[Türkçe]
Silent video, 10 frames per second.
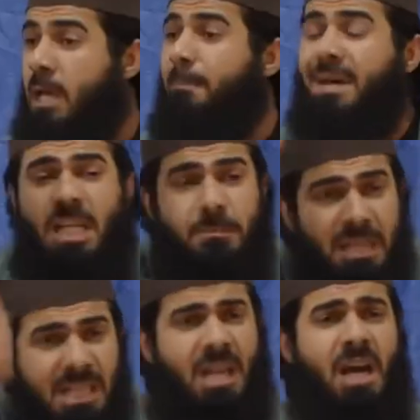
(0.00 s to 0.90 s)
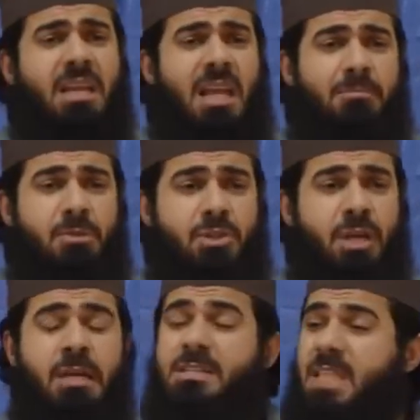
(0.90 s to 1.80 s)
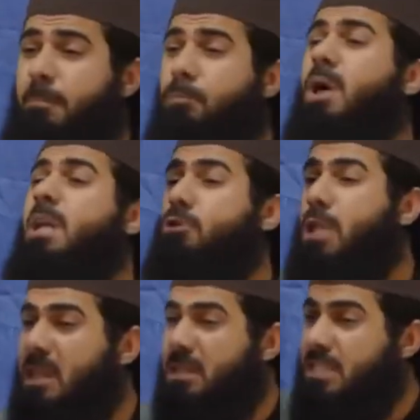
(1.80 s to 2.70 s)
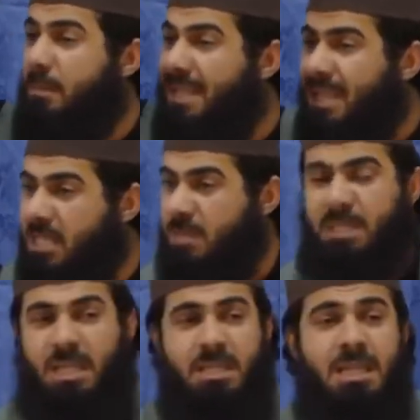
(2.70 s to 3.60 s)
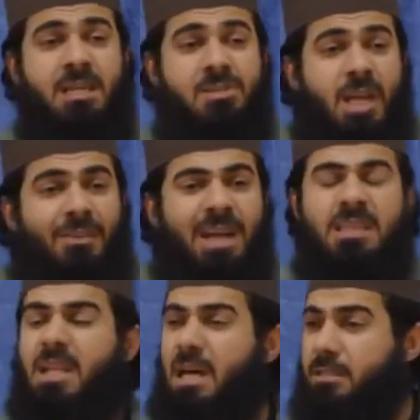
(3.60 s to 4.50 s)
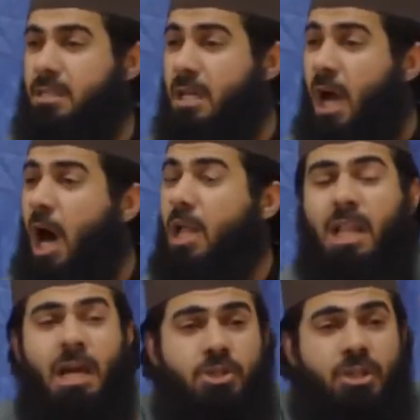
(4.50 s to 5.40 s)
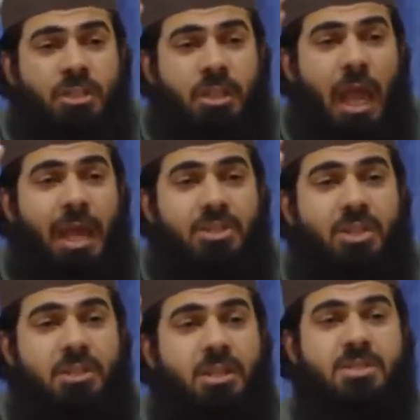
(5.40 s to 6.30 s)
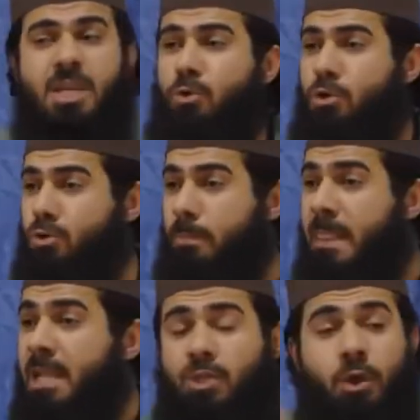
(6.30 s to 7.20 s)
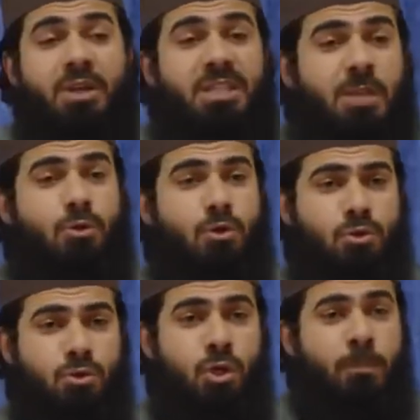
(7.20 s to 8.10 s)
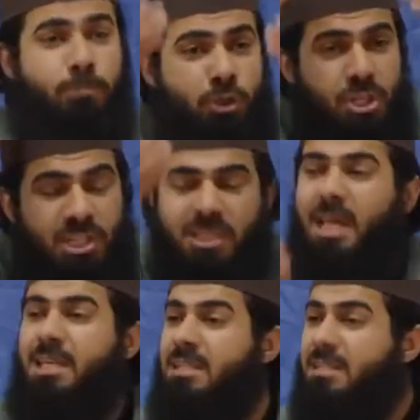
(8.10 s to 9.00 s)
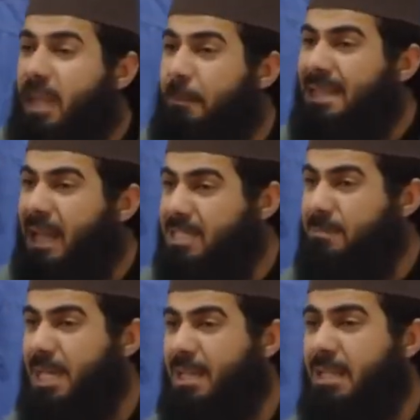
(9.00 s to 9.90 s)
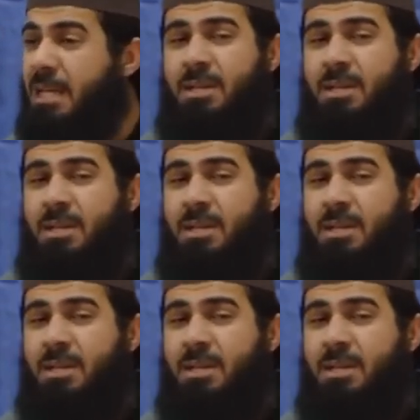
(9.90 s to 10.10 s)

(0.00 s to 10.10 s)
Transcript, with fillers: Medet bekler hale gelmiş. Sen bu Anadolu halkına demen lazım ki zamanlılar Allah için eski dininize dönün, tevhide dönün, bu şirki terk edin demen lazımken